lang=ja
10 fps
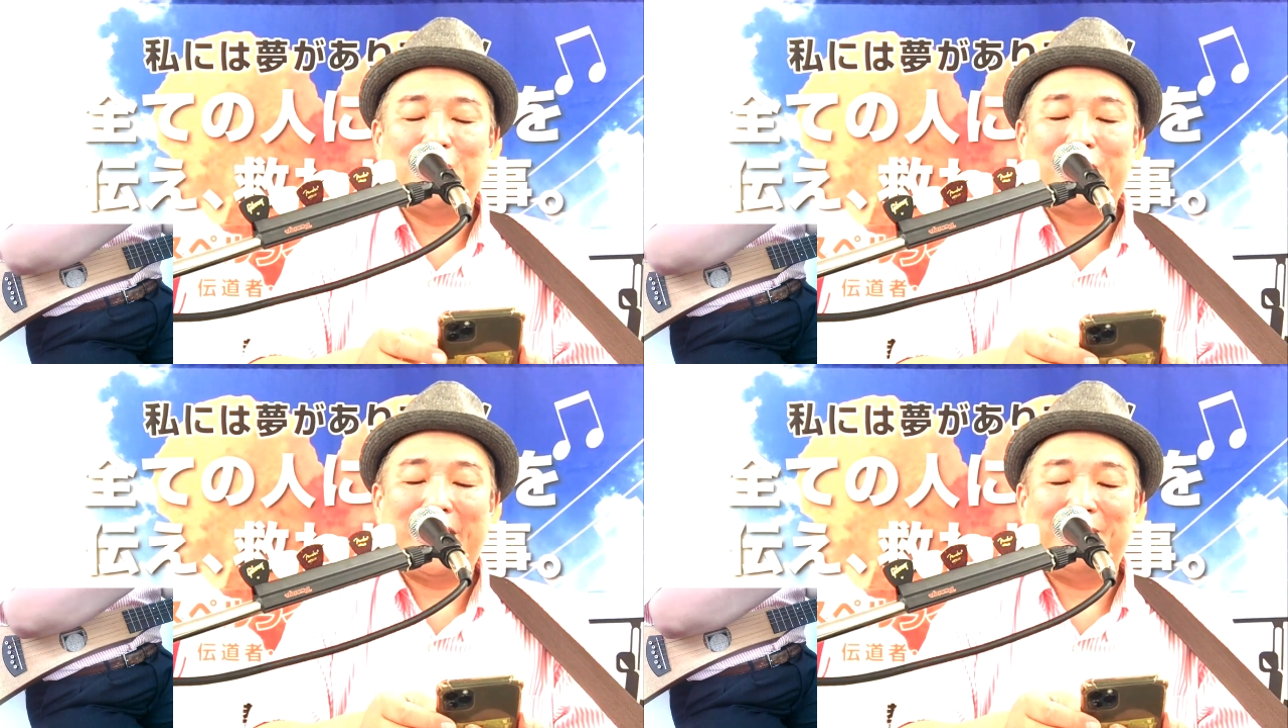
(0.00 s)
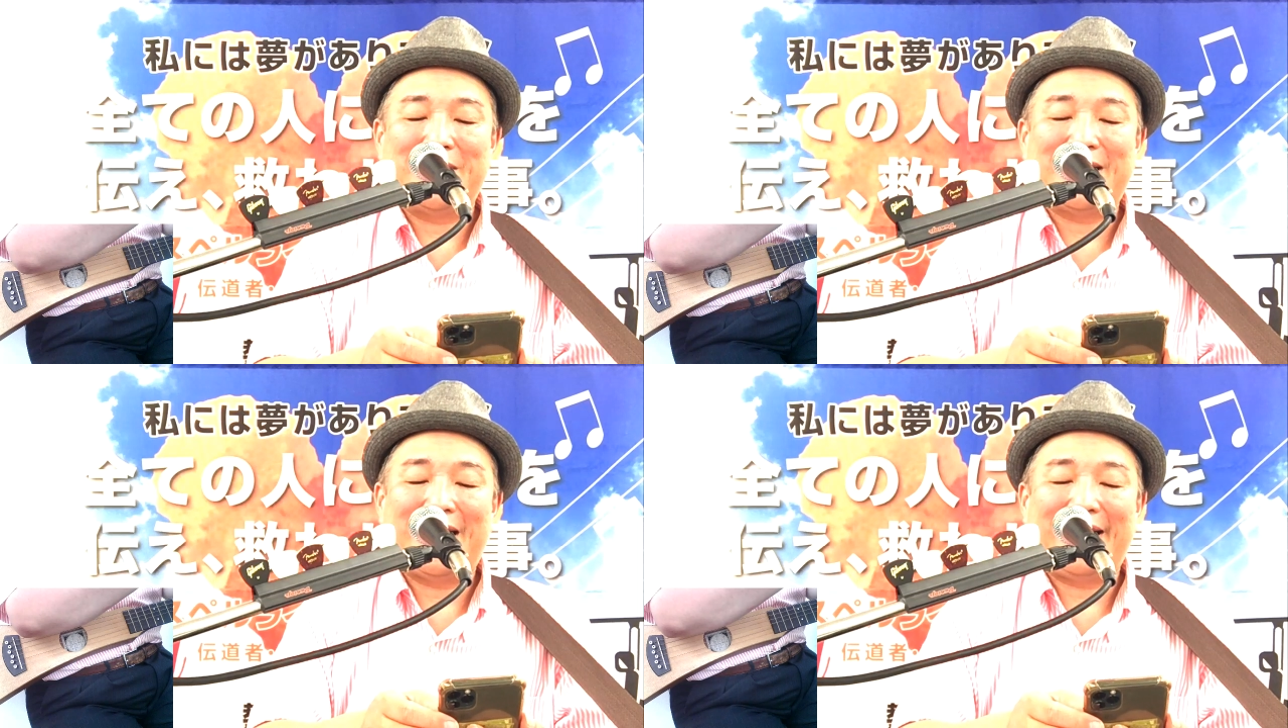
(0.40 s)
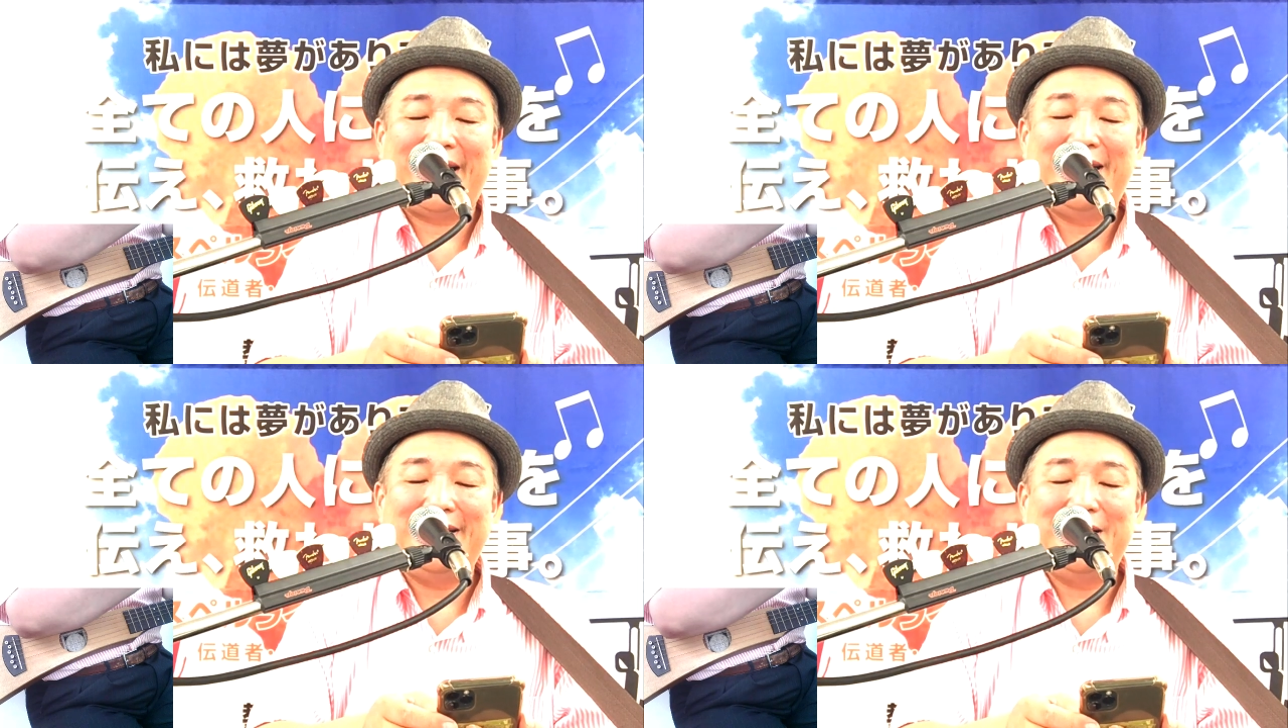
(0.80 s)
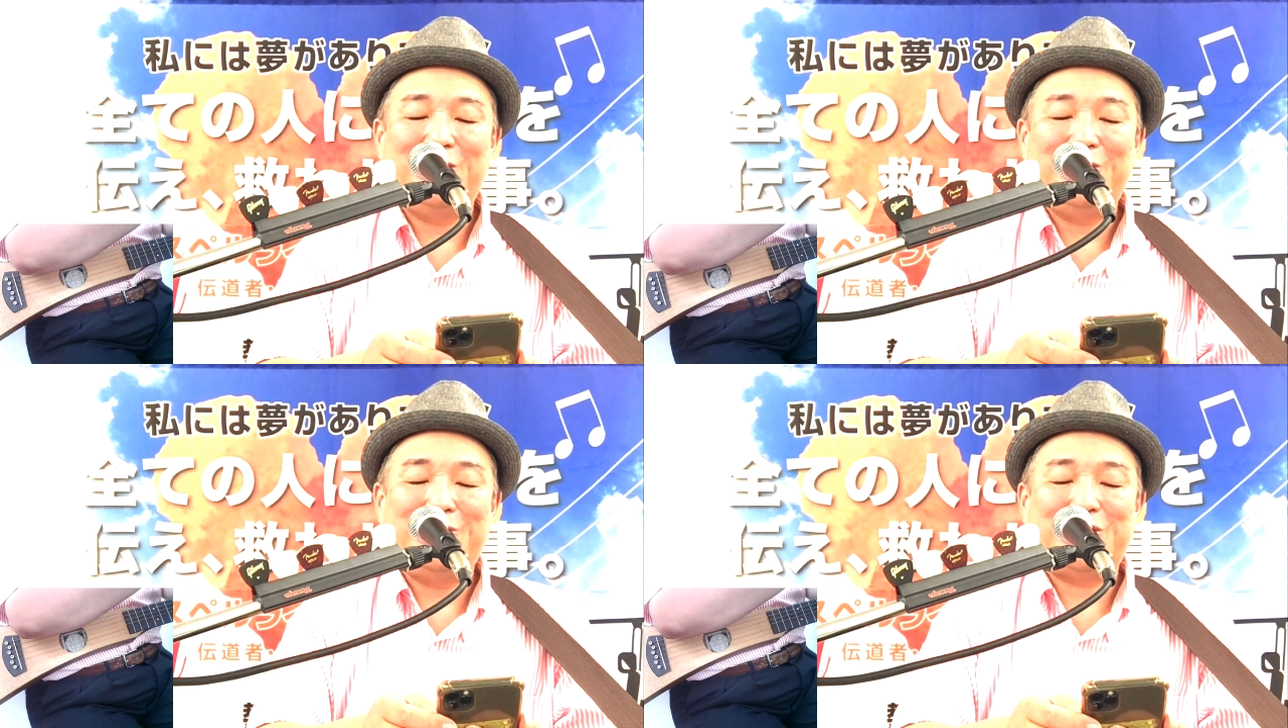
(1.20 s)
受けまた永
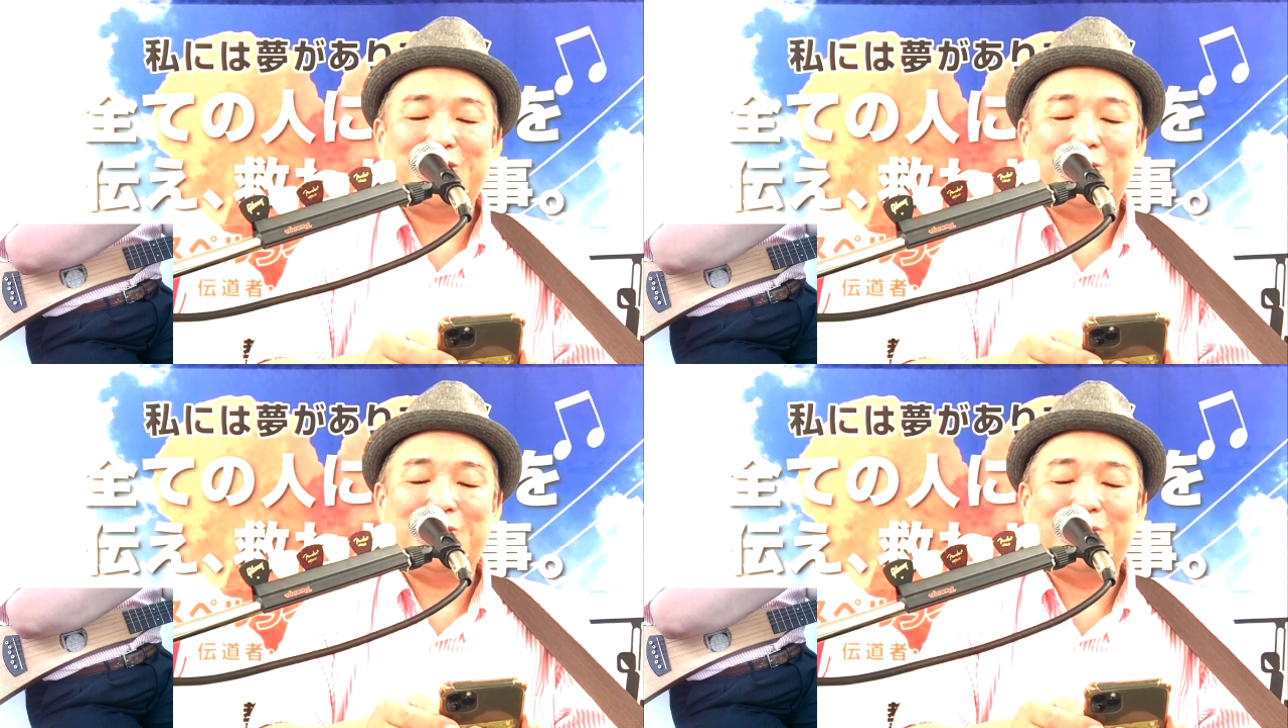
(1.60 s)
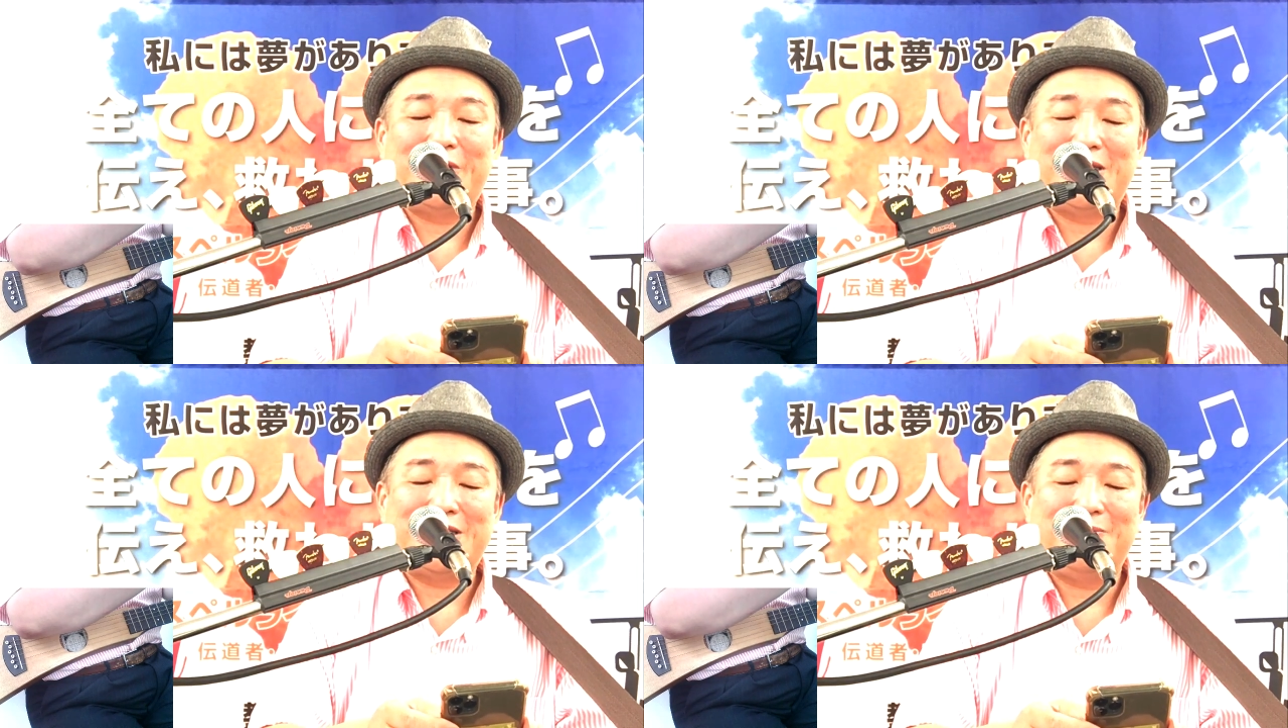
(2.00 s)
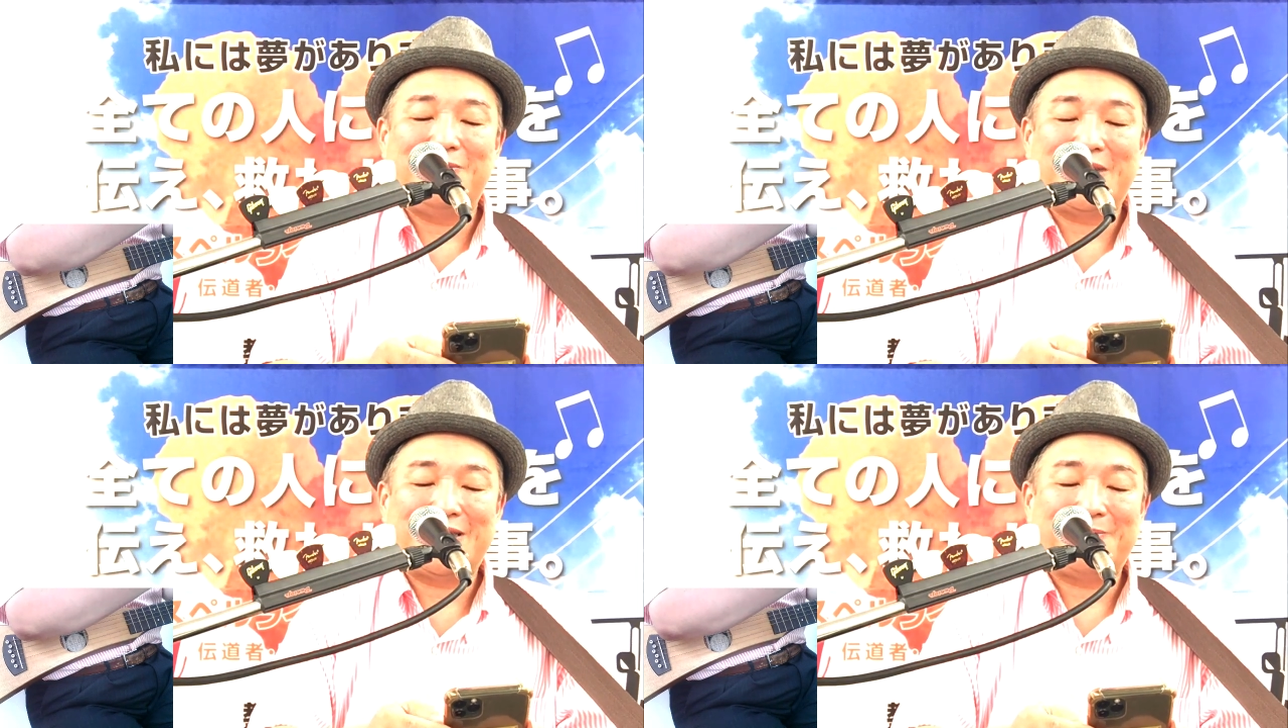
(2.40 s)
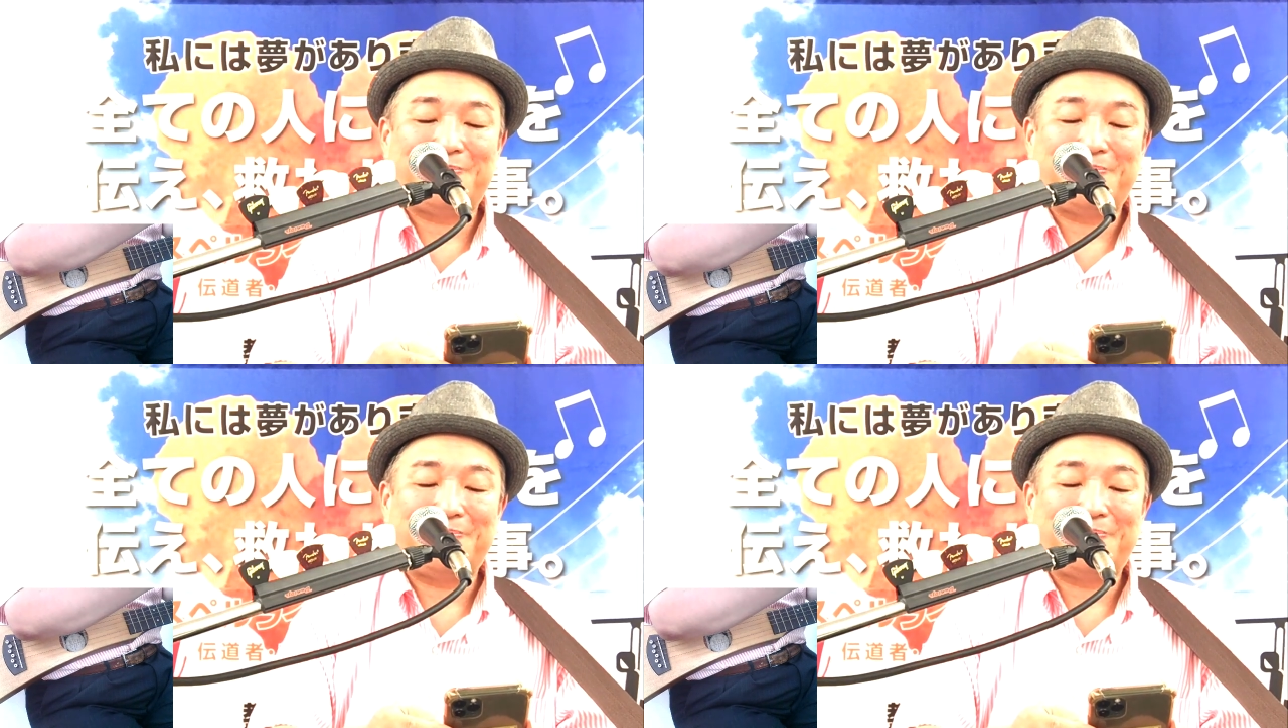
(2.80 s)
遠の命を受け継ぎます